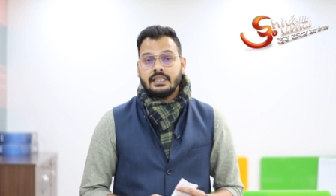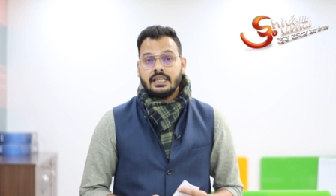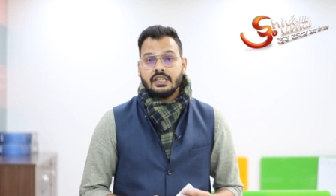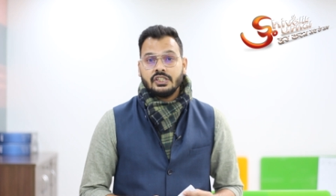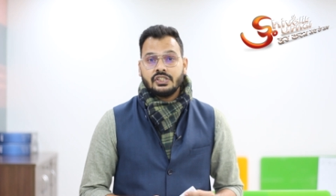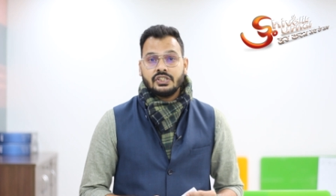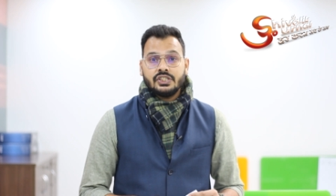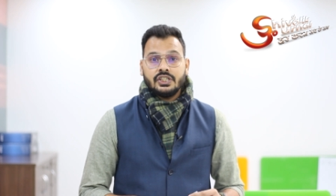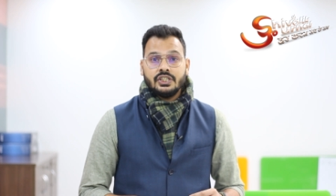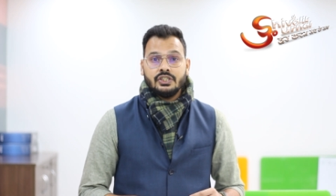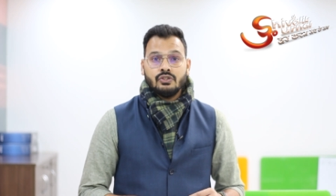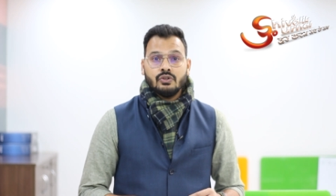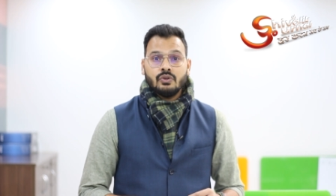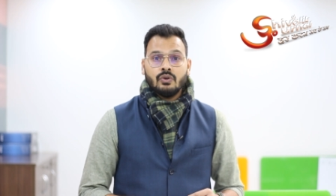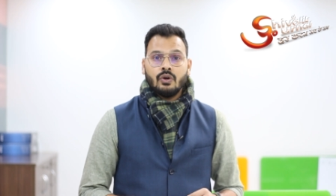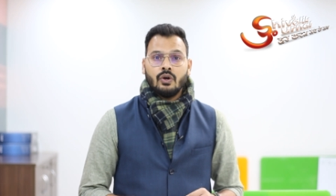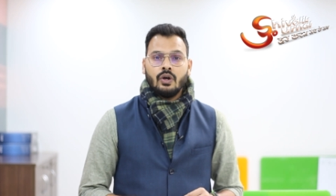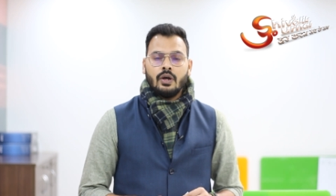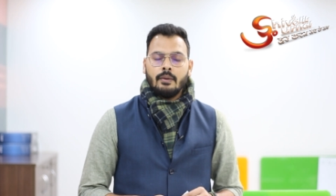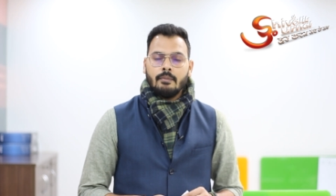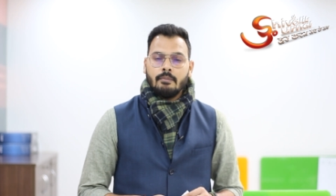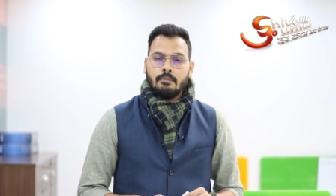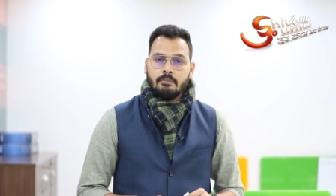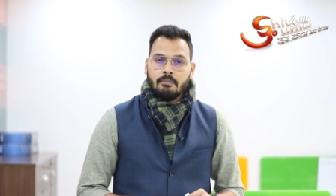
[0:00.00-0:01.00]
देश की जो
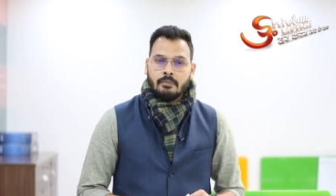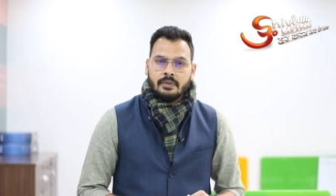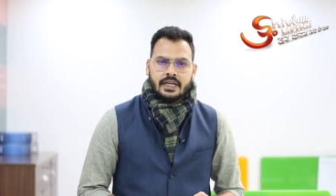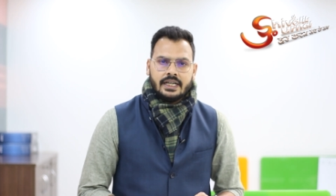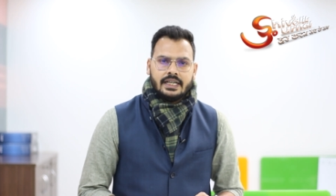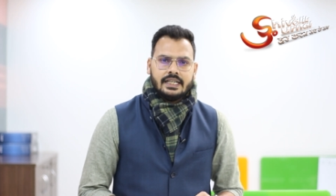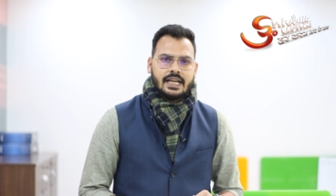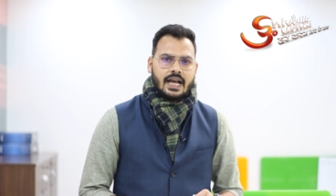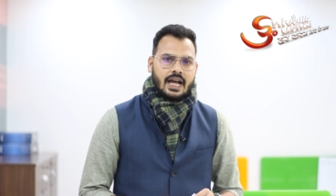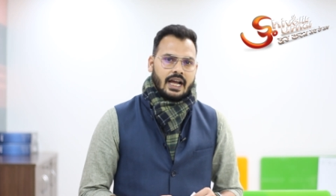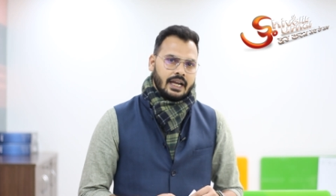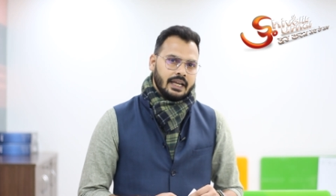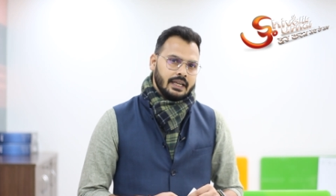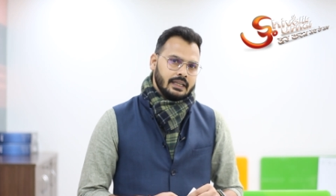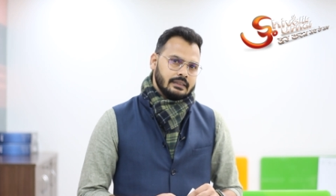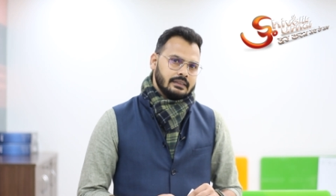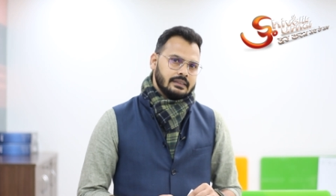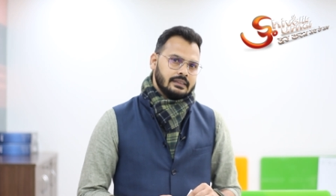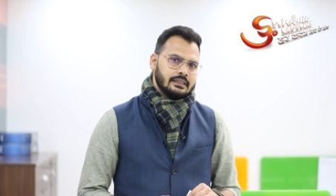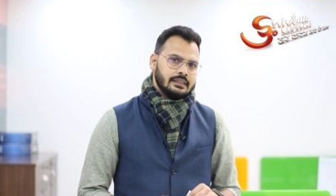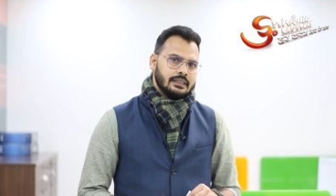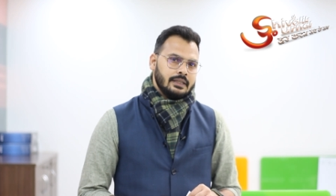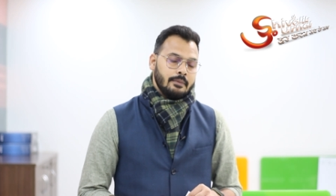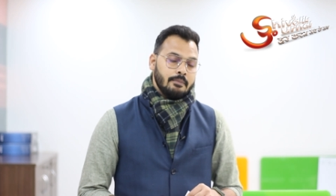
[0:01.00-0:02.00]
मीडिया है
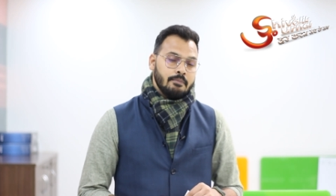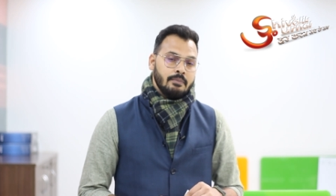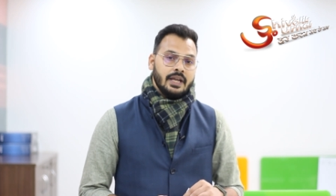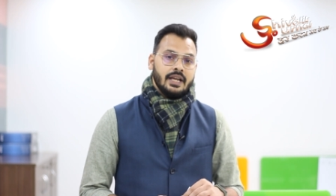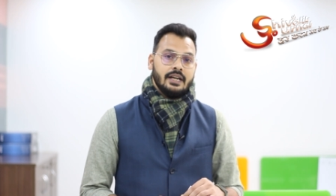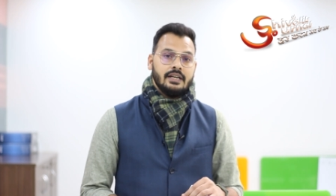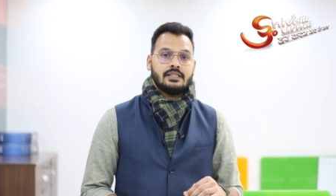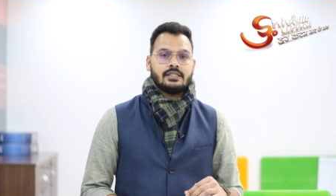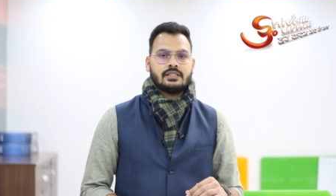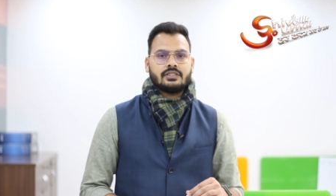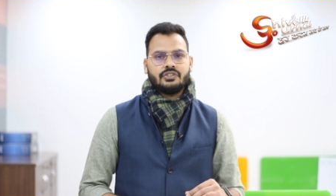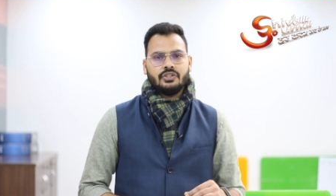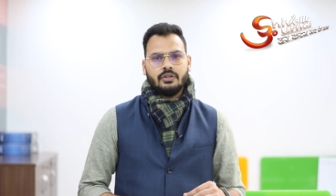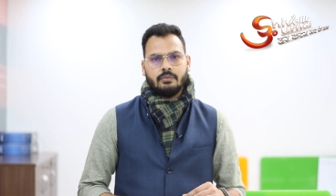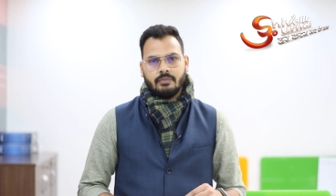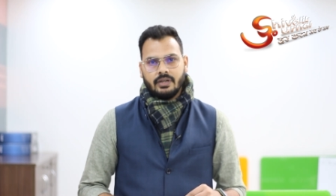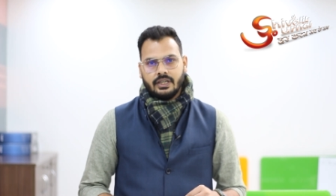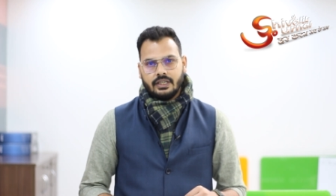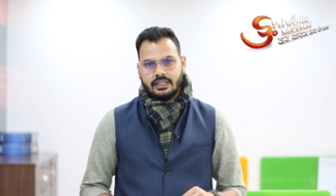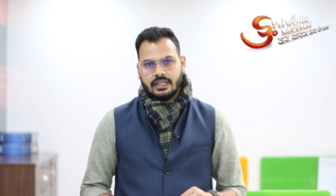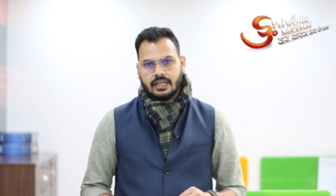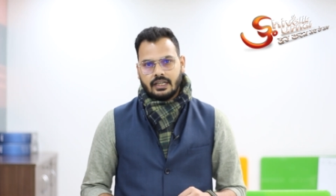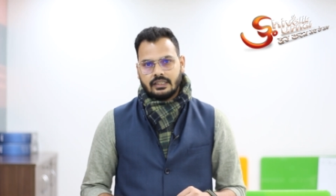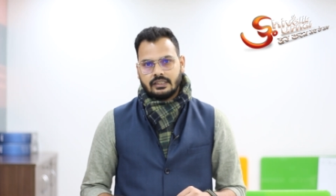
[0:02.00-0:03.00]
मेन स्ट्रीम
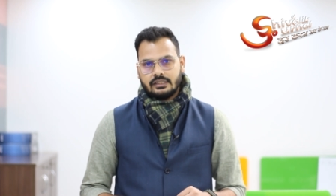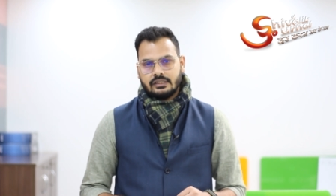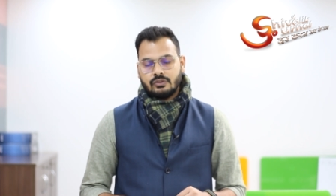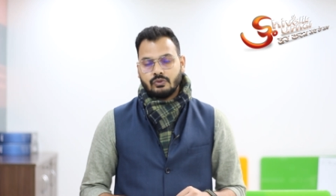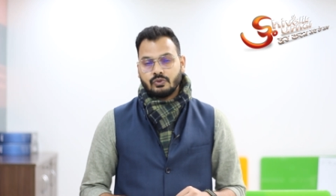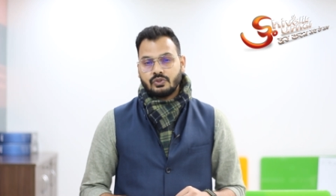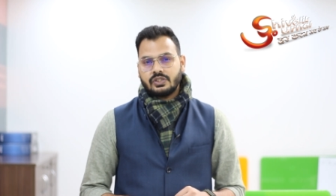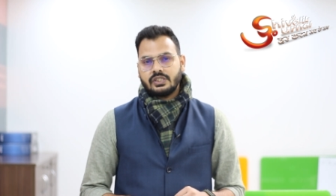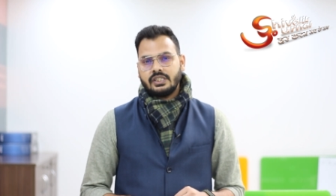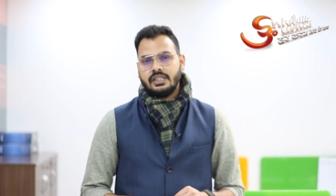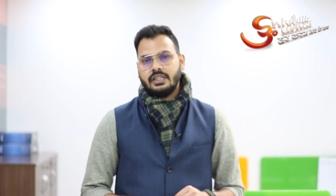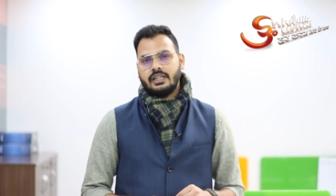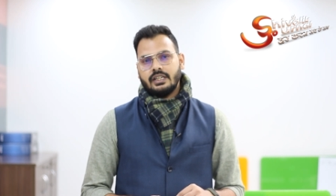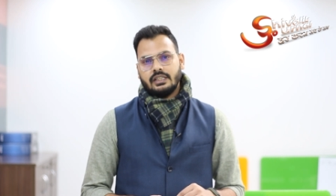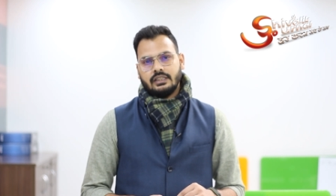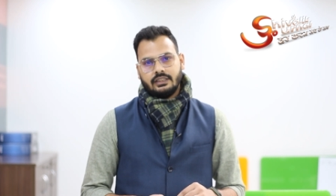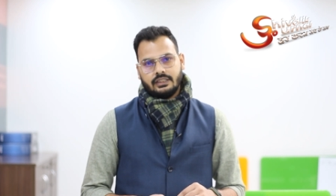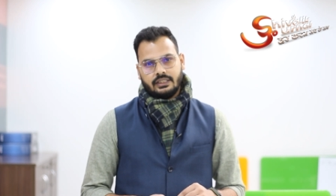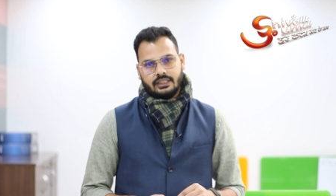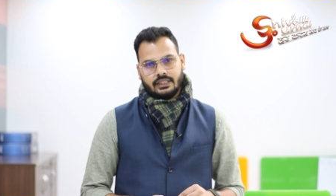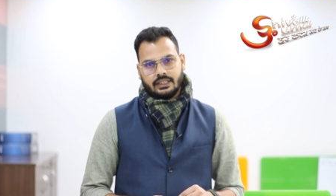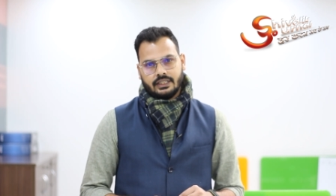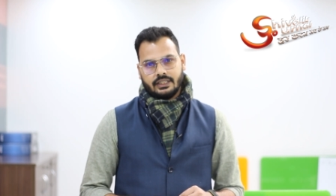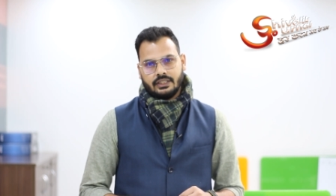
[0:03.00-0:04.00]
उसकी
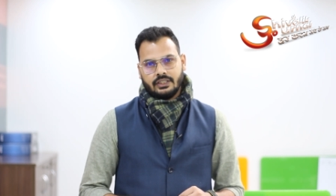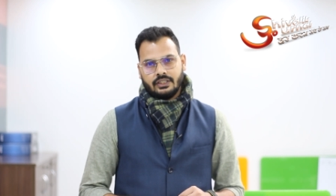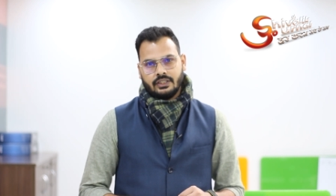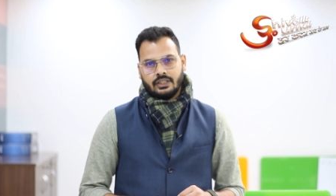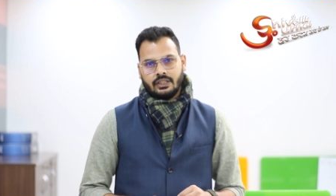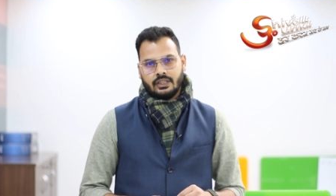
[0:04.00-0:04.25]
गलती है